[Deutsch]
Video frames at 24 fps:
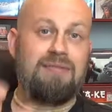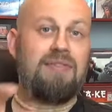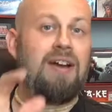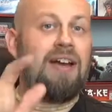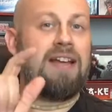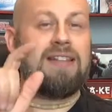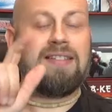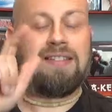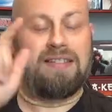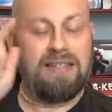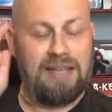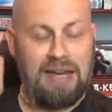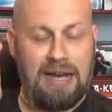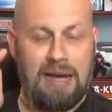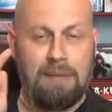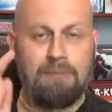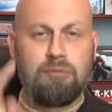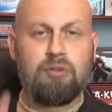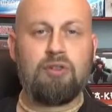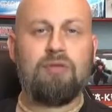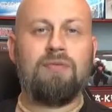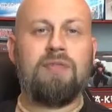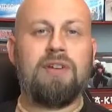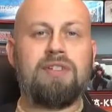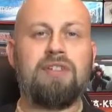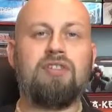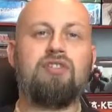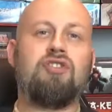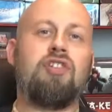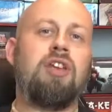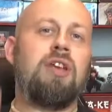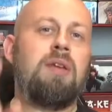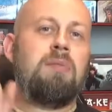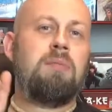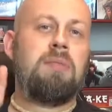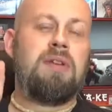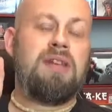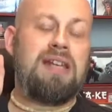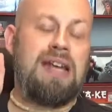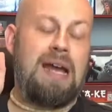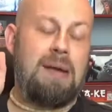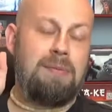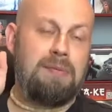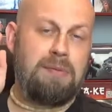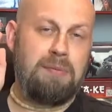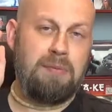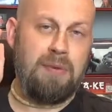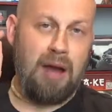weiß, ihr habt schon was geschrieben. Ich
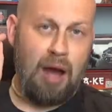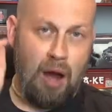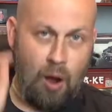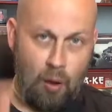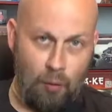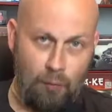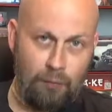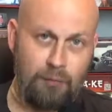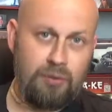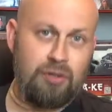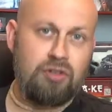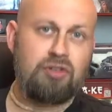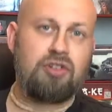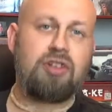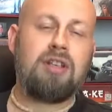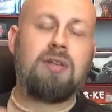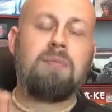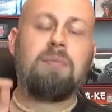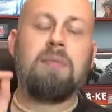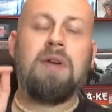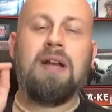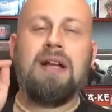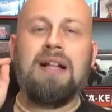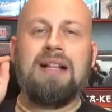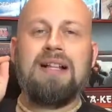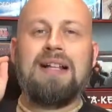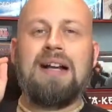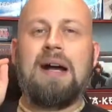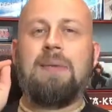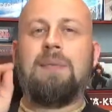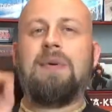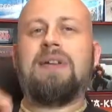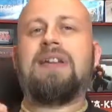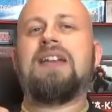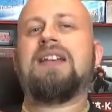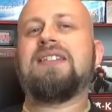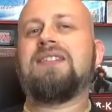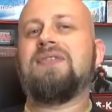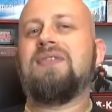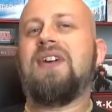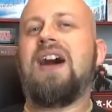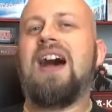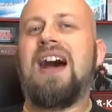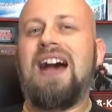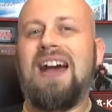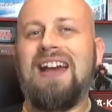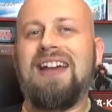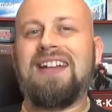hab's mir aufgeschrieben. Aber das
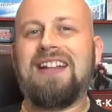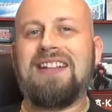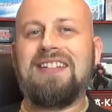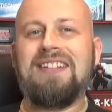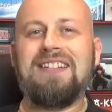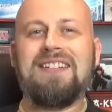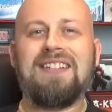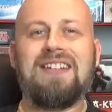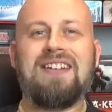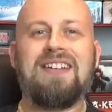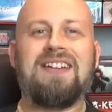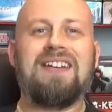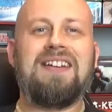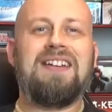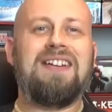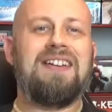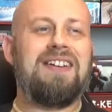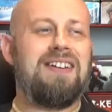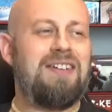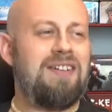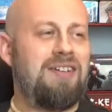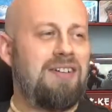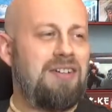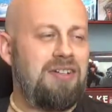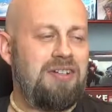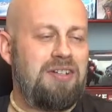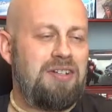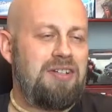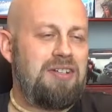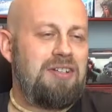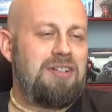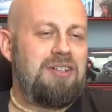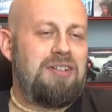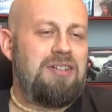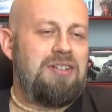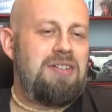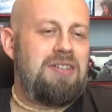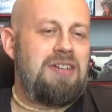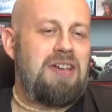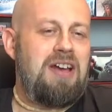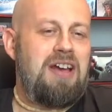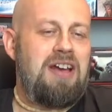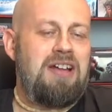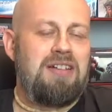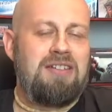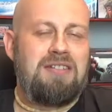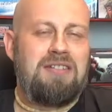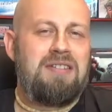war einer dieser, äh,
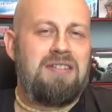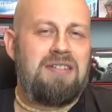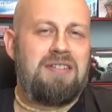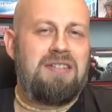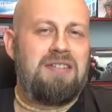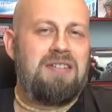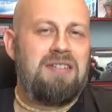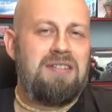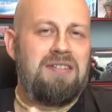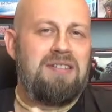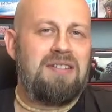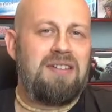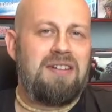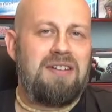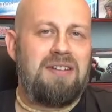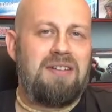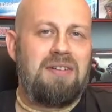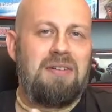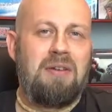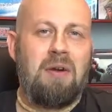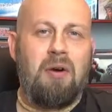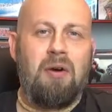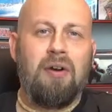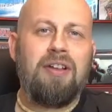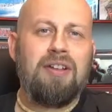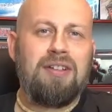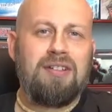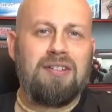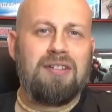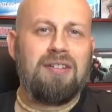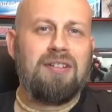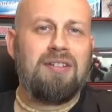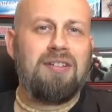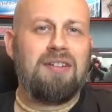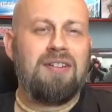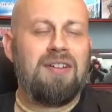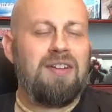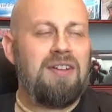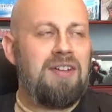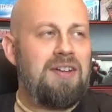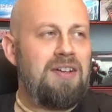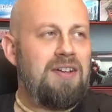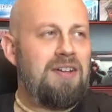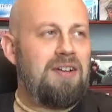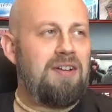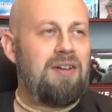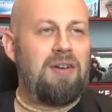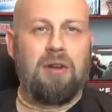ja, dieser Leute,
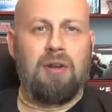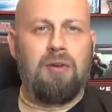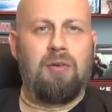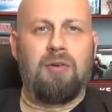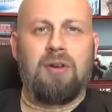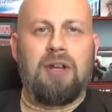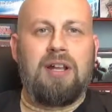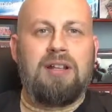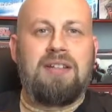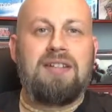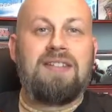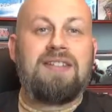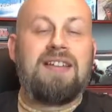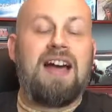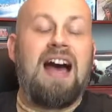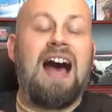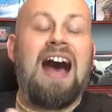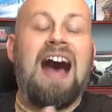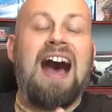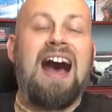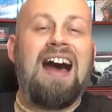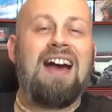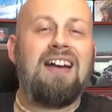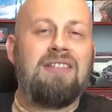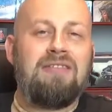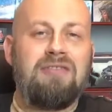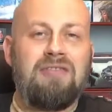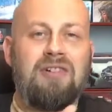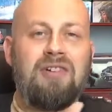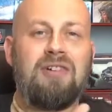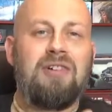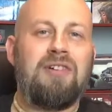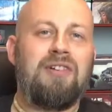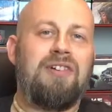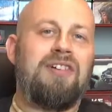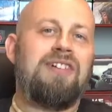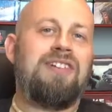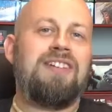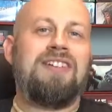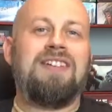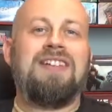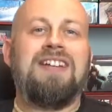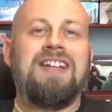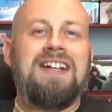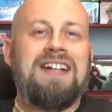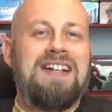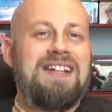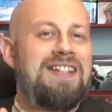oder diese Art von Leuten,
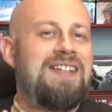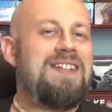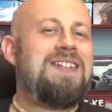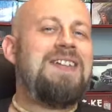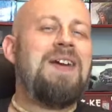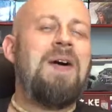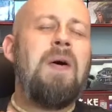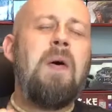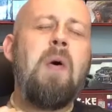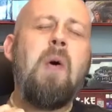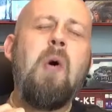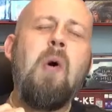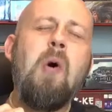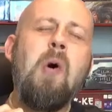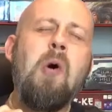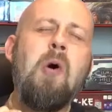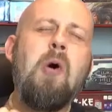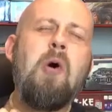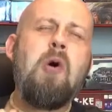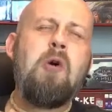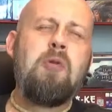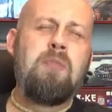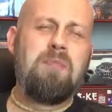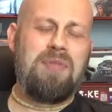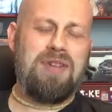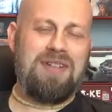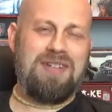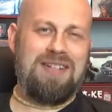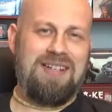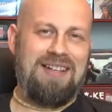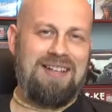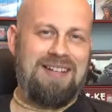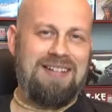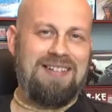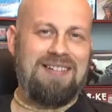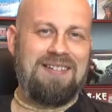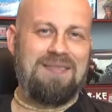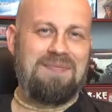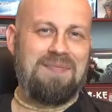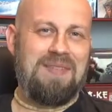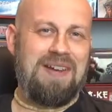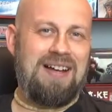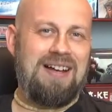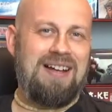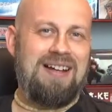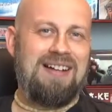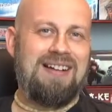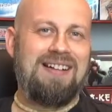die ich unbedingt
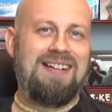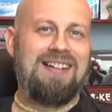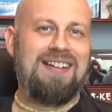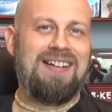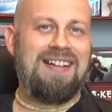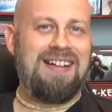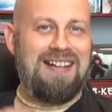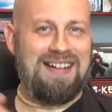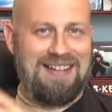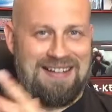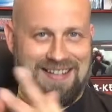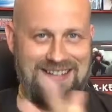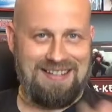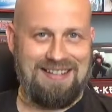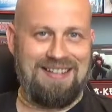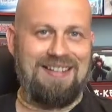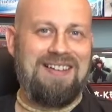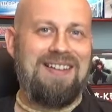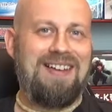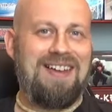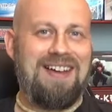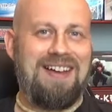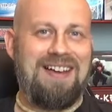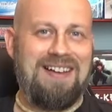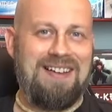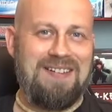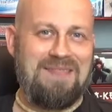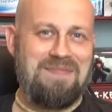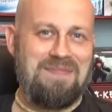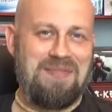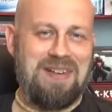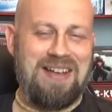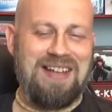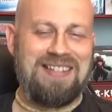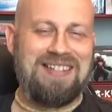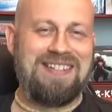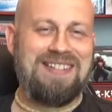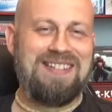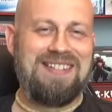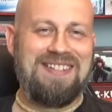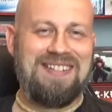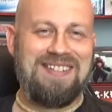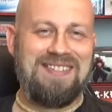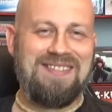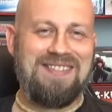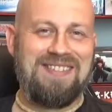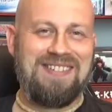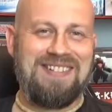mal, ja,
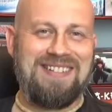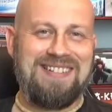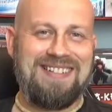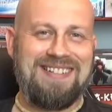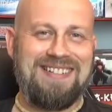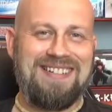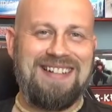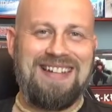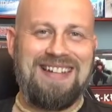präsentieren wollte.